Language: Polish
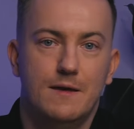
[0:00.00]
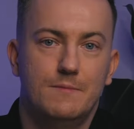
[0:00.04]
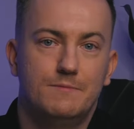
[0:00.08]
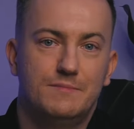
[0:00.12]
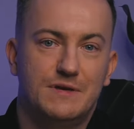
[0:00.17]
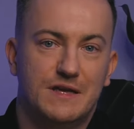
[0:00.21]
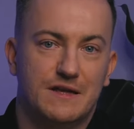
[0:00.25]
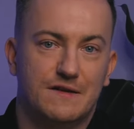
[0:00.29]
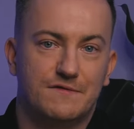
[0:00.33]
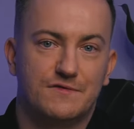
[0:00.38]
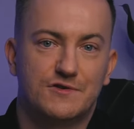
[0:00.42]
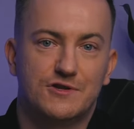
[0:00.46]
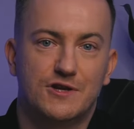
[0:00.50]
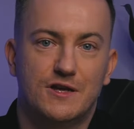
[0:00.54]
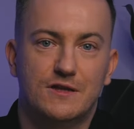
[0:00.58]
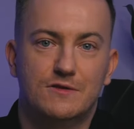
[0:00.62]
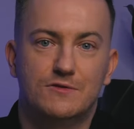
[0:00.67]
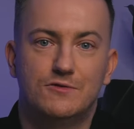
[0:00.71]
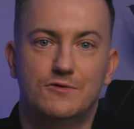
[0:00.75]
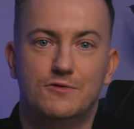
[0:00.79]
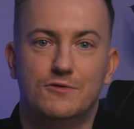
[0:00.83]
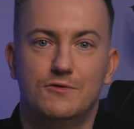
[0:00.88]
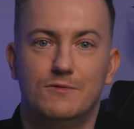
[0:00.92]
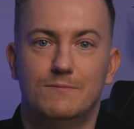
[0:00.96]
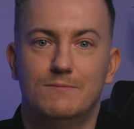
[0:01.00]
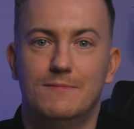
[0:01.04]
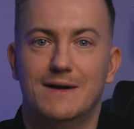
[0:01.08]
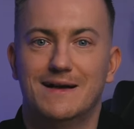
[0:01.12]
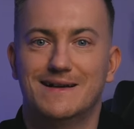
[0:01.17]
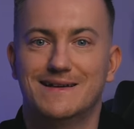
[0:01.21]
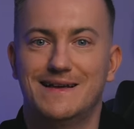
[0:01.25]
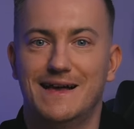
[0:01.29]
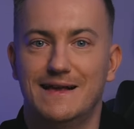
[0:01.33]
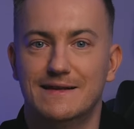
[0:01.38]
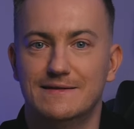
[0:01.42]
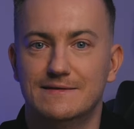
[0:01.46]
Pierwsza to
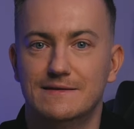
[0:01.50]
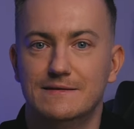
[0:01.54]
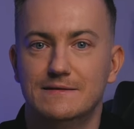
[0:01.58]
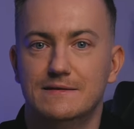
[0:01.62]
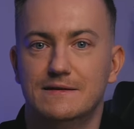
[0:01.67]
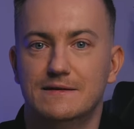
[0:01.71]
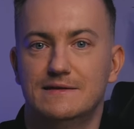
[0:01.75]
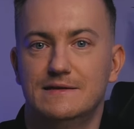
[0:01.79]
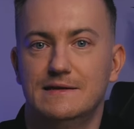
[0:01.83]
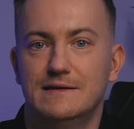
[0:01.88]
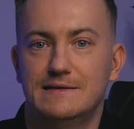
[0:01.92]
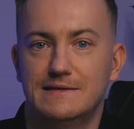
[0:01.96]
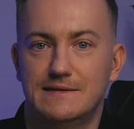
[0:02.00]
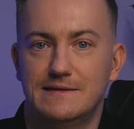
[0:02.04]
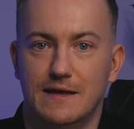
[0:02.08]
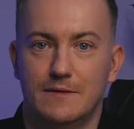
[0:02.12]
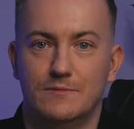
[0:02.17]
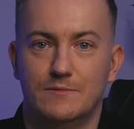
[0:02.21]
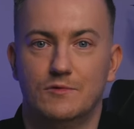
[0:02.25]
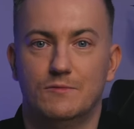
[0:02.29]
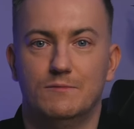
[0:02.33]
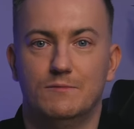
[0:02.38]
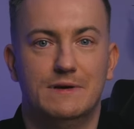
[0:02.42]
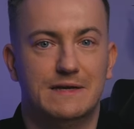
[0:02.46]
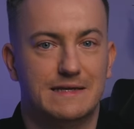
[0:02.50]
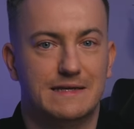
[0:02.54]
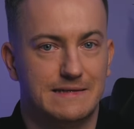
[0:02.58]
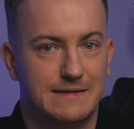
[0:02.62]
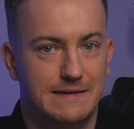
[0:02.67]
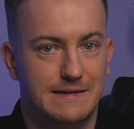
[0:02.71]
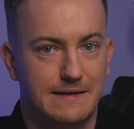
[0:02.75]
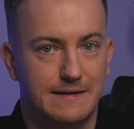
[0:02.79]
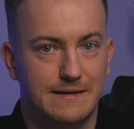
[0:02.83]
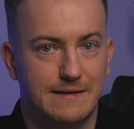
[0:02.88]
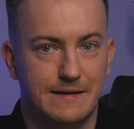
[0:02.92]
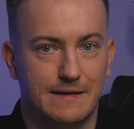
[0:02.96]
magazyn systemu
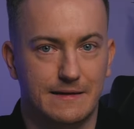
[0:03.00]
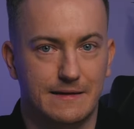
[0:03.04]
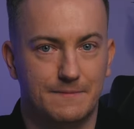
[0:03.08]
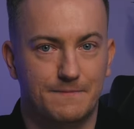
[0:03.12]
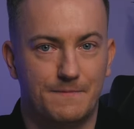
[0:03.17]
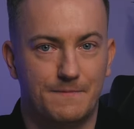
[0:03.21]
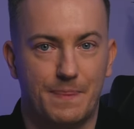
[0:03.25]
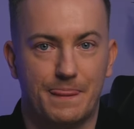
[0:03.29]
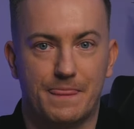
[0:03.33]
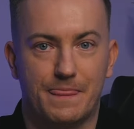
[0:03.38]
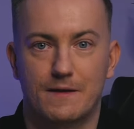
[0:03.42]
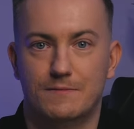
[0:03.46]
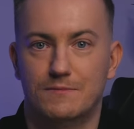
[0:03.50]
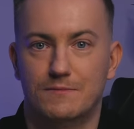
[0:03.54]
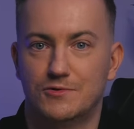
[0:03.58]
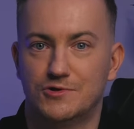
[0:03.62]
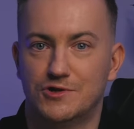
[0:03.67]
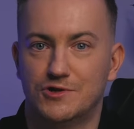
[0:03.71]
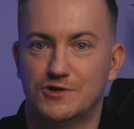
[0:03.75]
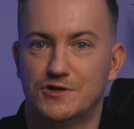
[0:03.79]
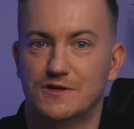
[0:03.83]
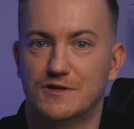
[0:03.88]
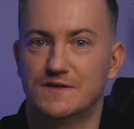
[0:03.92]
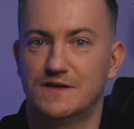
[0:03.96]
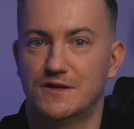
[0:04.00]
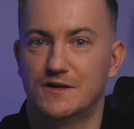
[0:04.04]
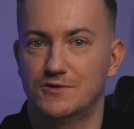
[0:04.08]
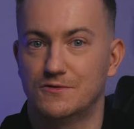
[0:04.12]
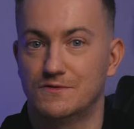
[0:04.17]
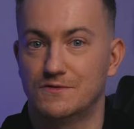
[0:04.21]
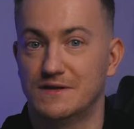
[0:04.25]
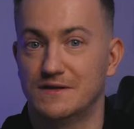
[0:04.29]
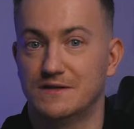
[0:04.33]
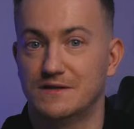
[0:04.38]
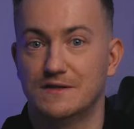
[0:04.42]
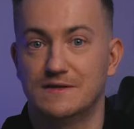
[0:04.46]
Baselinker. Możesz
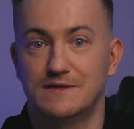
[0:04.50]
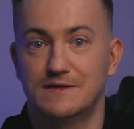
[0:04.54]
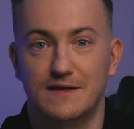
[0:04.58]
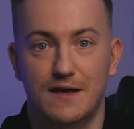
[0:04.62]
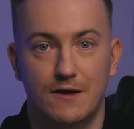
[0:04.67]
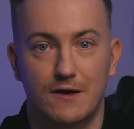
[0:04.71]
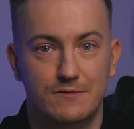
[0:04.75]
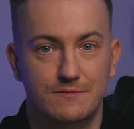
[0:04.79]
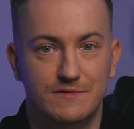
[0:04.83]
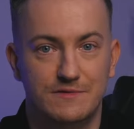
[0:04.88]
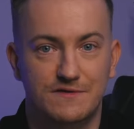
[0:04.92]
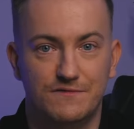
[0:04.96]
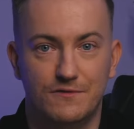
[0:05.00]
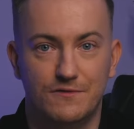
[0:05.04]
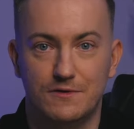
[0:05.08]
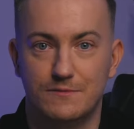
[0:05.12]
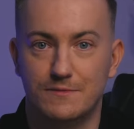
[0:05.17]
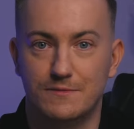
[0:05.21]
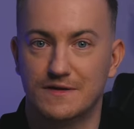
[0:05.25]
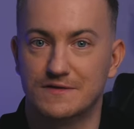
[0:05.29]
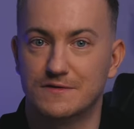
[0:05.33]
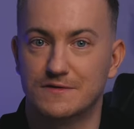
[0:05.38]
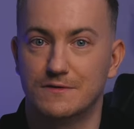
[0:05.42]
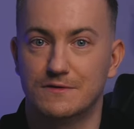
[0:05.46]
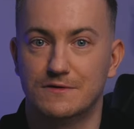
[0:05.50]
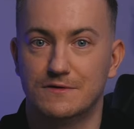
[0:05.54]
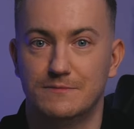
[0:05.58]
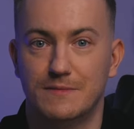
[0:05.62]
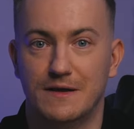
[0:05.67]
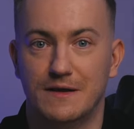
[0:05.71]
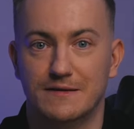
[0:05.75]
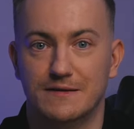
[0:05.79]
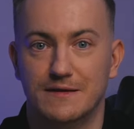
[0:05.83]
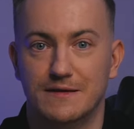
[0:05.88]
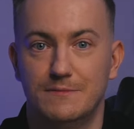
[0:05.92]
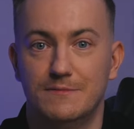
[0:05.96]
zarządzać całym swoim
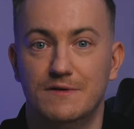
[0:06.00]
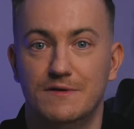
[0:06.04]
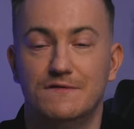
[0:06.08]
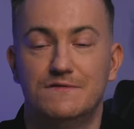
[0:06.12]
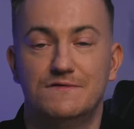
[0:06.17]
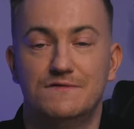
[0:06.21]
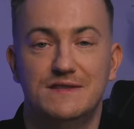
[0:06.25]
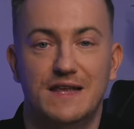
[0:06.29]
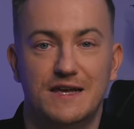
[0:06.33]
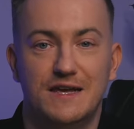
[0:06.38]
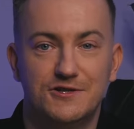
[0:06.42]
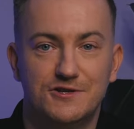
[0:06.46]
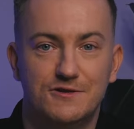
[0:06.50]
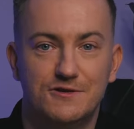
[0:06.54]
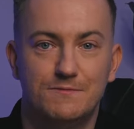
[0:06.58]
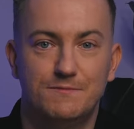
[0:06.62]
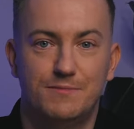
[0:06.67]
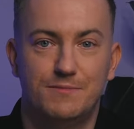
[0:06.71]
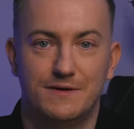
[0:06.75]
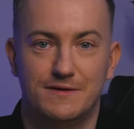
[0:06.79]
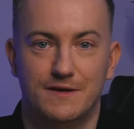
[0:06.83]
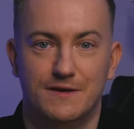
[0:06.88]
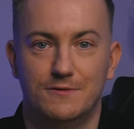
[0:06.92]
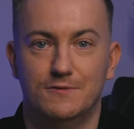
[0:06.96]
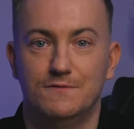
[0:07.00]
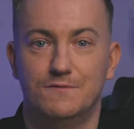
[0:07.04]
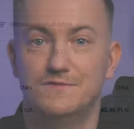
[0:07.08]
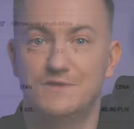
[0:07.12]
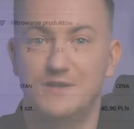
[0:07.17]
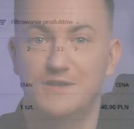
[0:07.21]
asortymentem w naszym panelu w